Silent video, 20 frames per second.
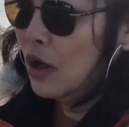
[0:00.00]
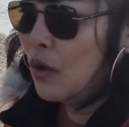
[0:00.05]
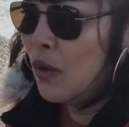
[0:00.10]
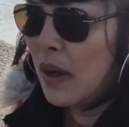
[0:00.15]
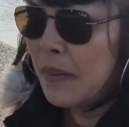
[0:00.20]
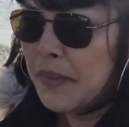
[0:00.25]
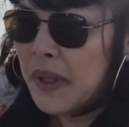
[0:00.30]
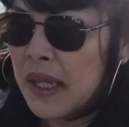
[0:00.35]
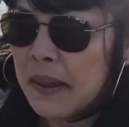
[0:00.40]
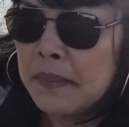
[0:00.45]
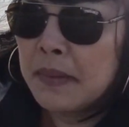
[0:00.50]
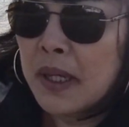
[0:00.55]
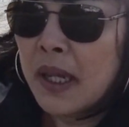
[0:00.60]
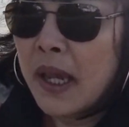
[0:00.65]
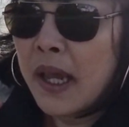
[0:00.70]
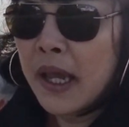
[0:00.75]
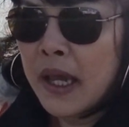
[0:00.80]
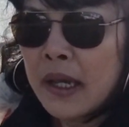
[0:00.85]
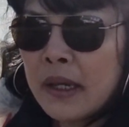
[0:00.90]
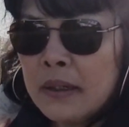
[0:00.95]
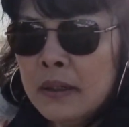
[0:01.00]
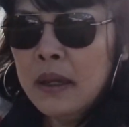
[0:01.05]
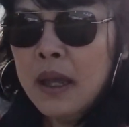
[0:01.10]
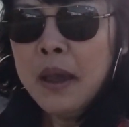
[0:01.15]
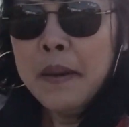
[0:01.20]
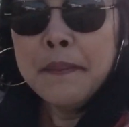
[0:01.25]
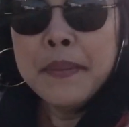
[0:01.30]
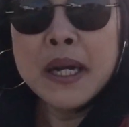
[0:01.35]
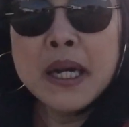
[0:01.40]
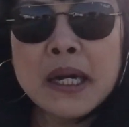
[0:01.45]
ความเข้มแข็ง
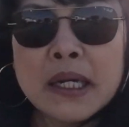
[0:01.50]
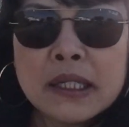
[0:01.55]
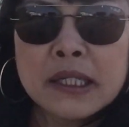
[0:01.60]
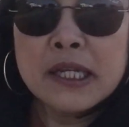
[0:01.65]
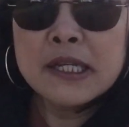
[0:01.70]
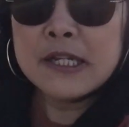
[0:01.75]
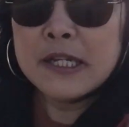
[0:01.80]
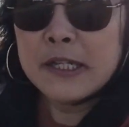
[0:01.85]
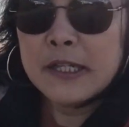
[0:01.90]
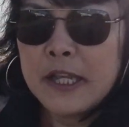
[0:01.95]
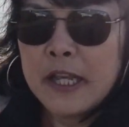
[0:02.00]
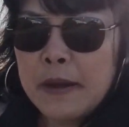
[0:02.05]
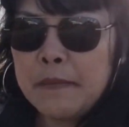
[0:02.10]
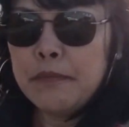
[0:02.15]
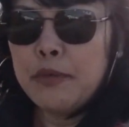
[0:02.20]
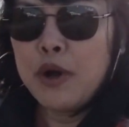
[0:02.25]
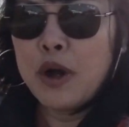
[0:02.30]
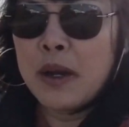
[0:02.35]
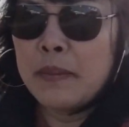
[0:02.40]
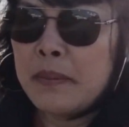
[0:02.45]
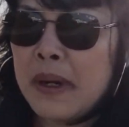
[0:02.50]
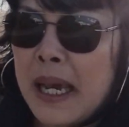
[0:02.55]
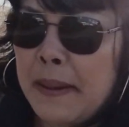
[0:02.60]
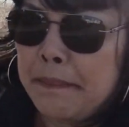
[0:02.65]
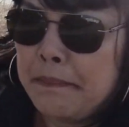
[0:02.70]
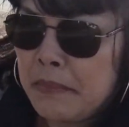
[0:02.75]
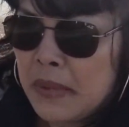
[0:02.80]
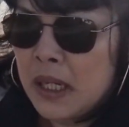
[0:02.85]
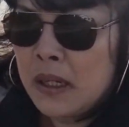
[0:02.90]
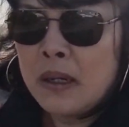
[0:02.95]
เพื่อที่จะเตรียมความรับ
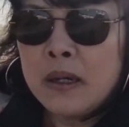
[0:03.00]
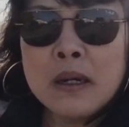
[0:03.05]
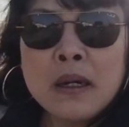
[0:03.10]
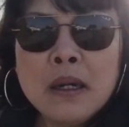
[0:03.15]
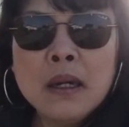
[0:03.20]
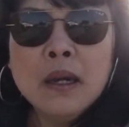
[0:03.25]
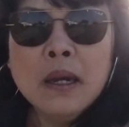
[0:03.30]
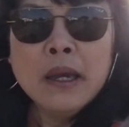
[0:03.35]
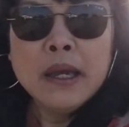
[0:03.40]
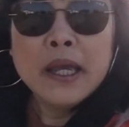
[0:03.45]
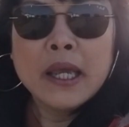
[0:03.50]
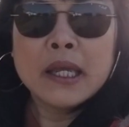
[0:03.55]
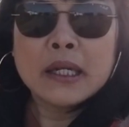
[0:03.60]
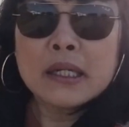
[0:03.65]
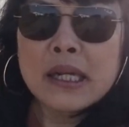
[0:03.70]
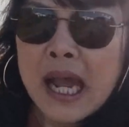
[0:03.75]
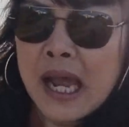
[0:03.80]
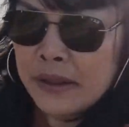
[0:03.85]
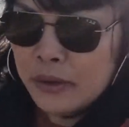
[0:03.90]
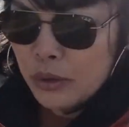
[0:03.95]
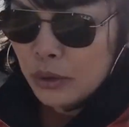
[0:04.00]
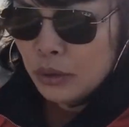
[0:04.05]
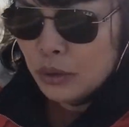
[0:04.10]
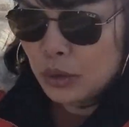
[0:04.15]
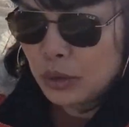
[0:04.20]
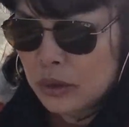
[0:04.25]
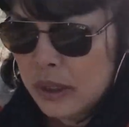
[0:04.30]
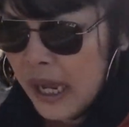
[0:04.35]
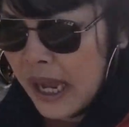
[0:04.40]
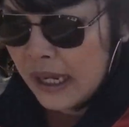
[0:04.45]
เมื่อเหตุการณ์ทุ
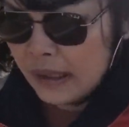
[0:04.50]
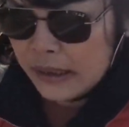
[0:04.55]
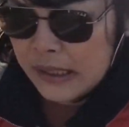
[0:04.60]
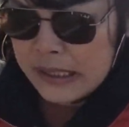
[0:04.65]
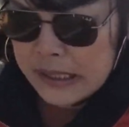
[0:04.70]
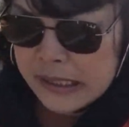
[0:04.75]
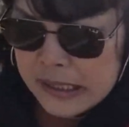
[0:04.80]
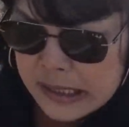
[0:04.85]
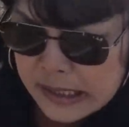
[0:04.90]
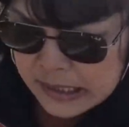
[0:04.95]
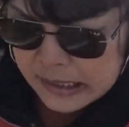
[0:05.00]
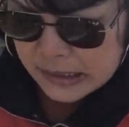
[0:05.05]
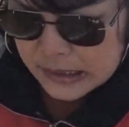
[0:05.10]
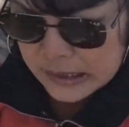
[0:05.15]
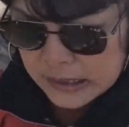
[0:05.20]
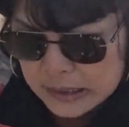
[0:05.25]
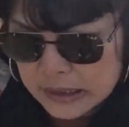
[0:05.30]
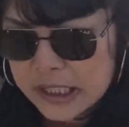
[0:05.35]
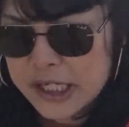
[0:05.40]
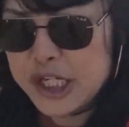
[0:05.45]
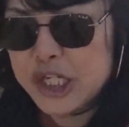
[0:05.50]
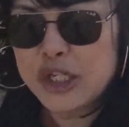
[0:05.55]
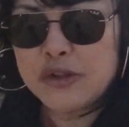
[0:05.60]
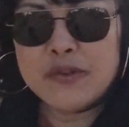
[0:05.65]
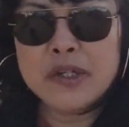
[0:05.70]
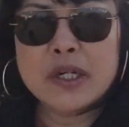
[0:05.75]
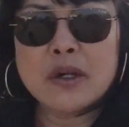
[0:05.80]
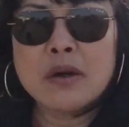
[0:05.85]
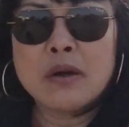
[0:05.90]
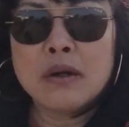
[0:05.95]
กๆ อย่างที่จะเกิดขึ้นในชี
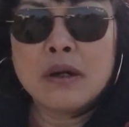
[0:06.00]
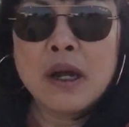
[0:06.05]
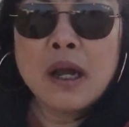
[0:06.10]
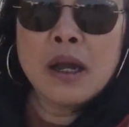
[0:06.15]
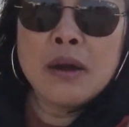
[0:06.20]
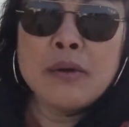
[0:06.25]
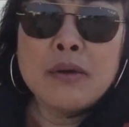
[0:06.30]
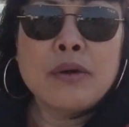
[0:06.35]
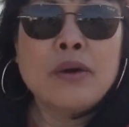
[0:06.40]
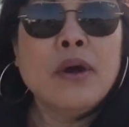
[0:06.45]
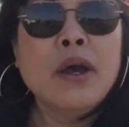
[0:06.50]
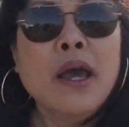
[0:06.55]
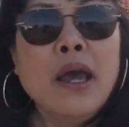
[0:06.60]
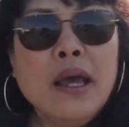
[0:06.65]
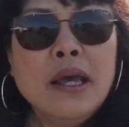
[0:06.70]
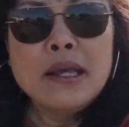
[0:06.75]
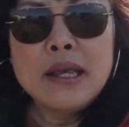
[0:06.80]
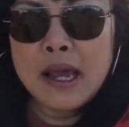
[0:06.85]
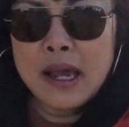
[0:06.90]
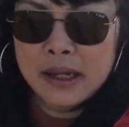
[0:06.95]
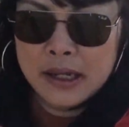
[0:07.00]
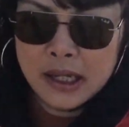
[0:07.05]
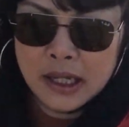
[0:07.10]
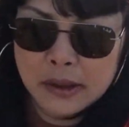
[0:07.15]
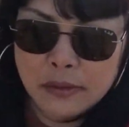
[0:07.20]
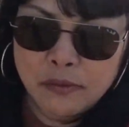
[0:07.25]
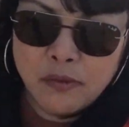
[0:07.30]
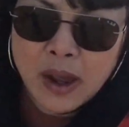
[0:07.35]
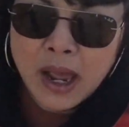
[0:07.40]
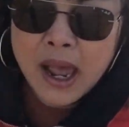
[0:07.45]
วิตของเฮาอย่าคิ
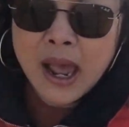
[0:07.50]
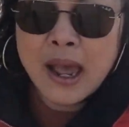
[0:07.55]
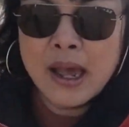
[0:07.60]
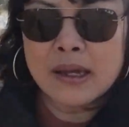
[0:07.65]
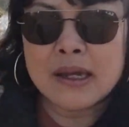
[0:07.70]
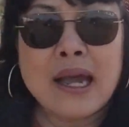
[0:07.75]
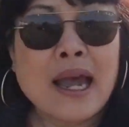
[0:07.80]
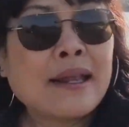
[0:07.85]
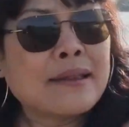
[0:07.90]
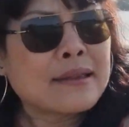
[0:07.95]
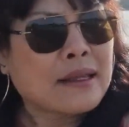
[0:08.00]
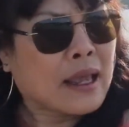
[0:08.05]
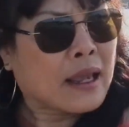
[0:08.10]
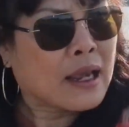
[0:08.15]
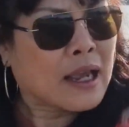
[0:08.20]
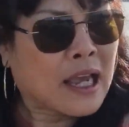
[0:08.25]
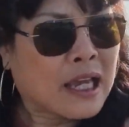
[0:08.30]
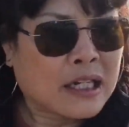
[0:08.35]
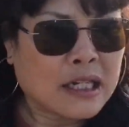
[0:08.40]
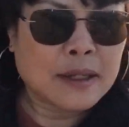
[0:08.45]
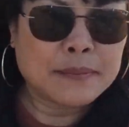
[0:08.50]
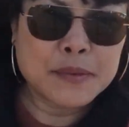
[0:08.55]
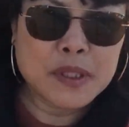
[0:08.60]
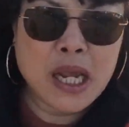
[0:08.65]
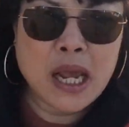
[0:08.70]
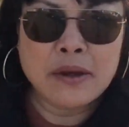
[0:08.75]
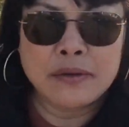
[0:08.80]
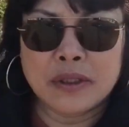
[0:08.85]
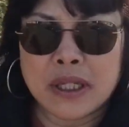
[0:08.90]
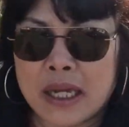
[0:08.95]
ดว่าการแต่งงานกับ
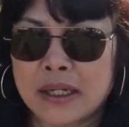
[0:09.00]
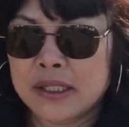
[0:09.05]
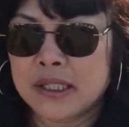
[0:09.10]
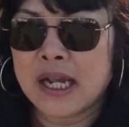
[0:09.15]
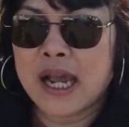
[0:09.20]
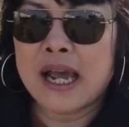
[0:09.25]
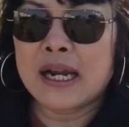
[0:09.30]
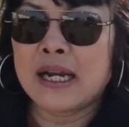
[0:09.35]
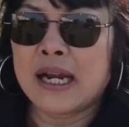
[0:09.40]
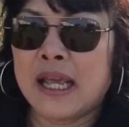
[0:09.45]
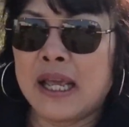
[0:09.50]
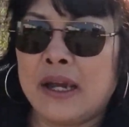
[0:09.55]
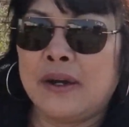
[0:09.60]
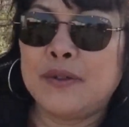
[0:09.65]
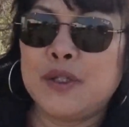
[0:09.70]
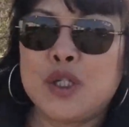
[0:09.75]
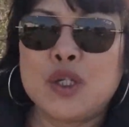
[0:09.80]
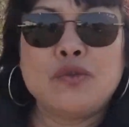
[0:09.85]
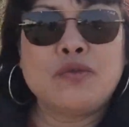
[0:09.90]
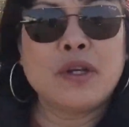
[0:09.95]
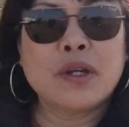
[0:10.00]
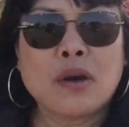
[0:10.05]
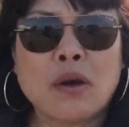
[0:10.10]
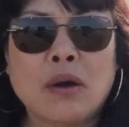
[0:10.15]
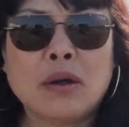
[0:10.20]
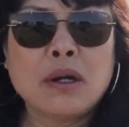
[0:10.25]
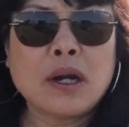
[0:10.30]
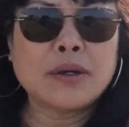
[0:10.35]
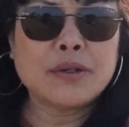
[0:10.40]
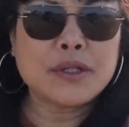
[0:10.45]
ชาวต่างชาติแล้ว ชีวิตขอ
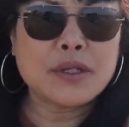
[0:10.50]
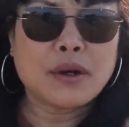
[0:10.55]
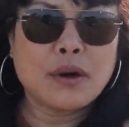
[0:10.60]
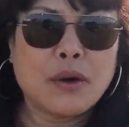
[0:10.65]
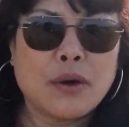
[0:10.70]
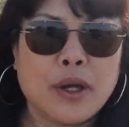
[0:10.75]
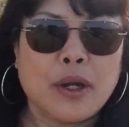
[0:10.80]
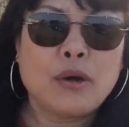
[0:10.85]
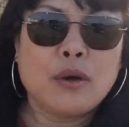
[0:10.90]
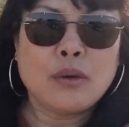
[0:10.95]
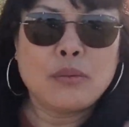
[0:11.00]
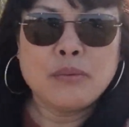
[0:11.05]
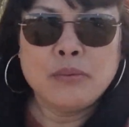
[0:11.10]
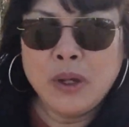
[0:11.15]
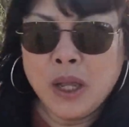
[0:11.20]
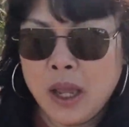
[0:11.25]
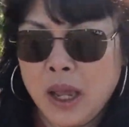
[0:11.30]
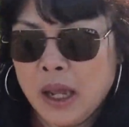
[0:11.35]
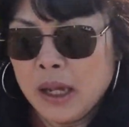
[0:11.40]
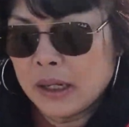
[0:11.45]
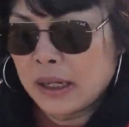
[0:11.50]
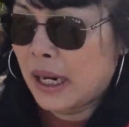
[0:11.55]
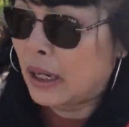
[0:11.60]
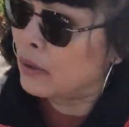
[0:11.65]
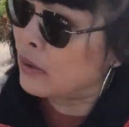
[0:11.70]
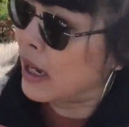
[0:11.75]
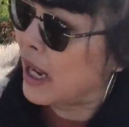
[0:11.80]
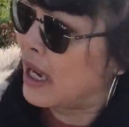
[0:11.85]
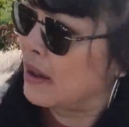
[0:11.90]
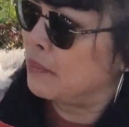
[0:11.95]
งเราจะลอยลมแคล้ว
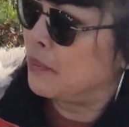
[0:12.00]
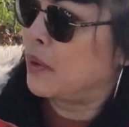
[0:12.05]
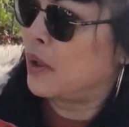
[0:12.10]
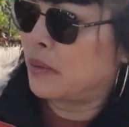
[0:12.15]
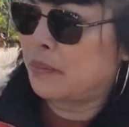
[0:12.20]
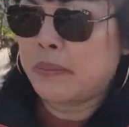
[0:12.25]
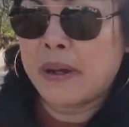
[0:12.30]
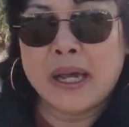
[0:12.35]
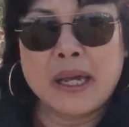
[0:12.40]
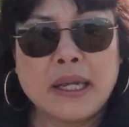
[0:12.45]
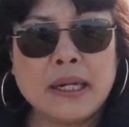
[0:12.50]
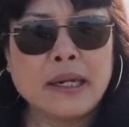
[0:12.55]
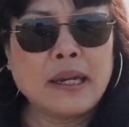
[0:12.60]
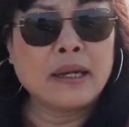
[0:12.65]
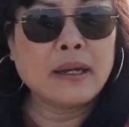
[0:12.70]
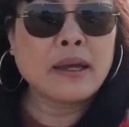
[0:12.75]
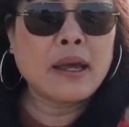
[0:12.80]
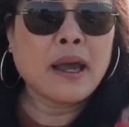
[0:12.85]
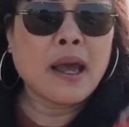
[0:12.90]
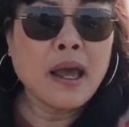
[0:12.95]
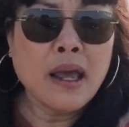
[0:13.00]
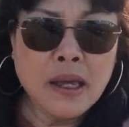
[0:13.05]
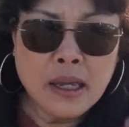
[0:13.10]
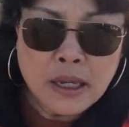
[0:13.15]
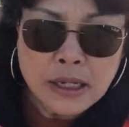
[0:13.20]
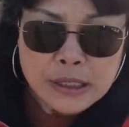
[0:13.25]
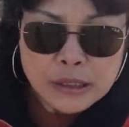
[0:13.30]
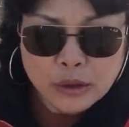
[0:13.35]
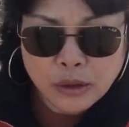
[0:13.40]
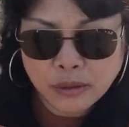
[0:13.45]
คลาดปลอดภัยนะคะ
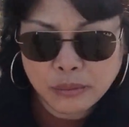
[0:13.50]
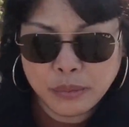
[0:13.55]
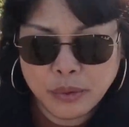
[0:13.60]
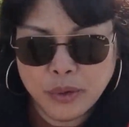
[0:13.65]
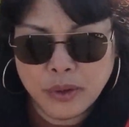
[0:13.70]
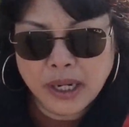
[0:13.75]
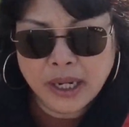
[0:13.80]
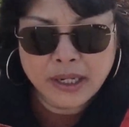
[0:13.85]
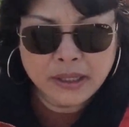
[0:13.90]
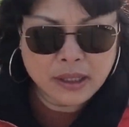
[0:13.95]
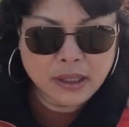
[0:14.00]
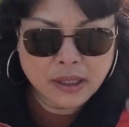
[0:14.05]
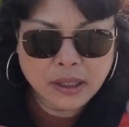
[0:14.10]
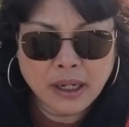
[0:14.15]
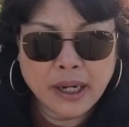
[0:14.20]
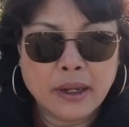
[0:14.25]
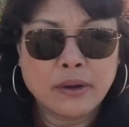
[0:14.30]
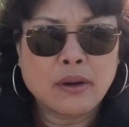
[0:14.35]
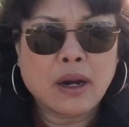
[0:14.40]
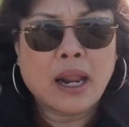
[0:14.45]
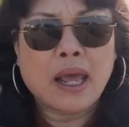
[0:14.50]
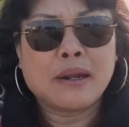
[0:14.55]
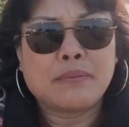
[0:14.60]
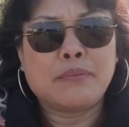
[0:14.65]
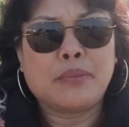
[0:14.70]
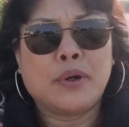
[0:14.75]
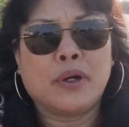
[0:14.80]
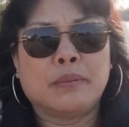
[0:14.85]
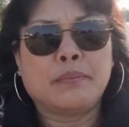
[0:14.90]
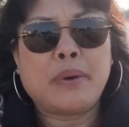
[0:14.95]
ส่วนผู้ใดที่แคล้วคลาด
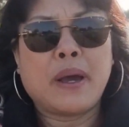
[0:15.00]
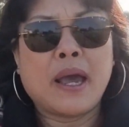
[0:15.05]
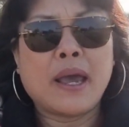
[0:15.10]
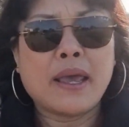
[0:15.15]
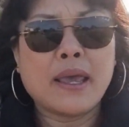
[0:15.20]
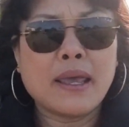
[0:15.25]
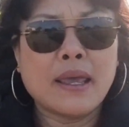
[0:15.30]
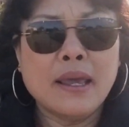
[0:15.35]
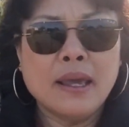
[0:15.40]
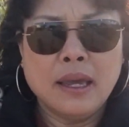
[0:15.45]
ปลอดภัย